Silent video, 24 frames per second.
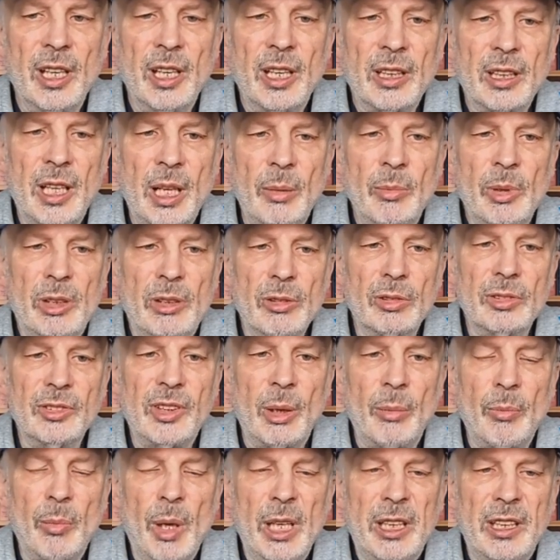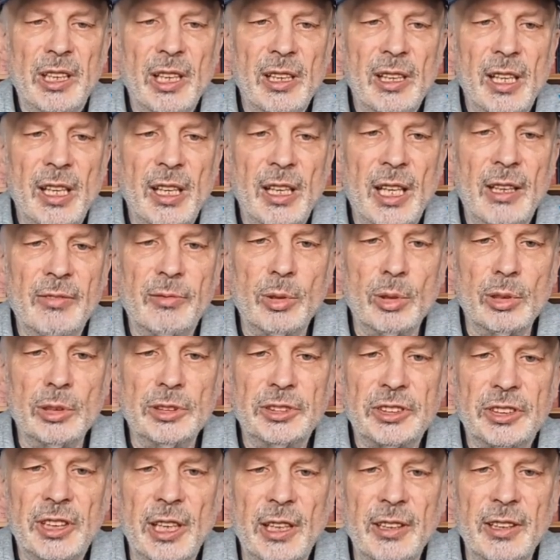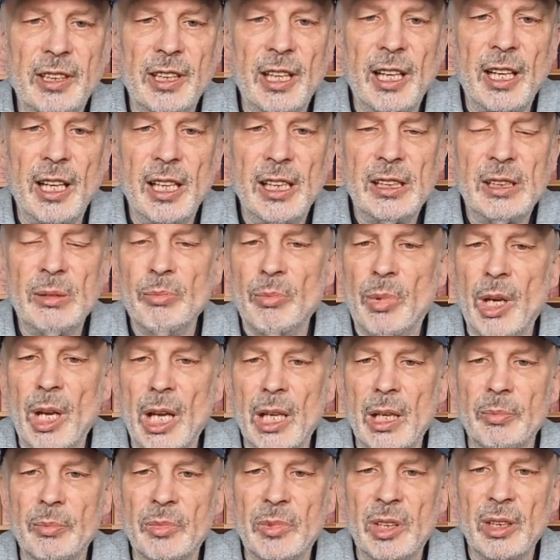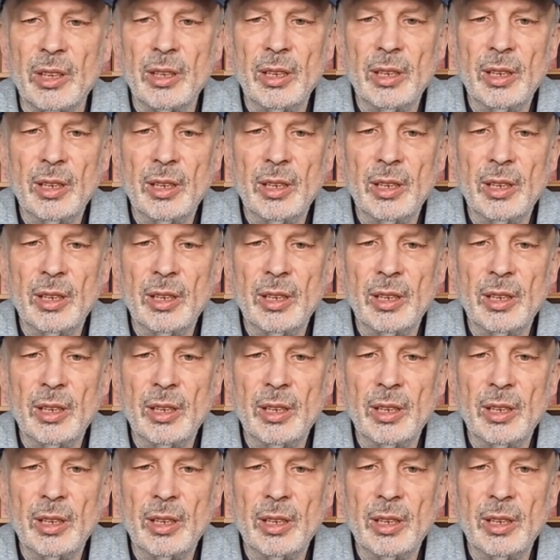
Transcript: damit unser materieller Wohlstand erhalten bleibt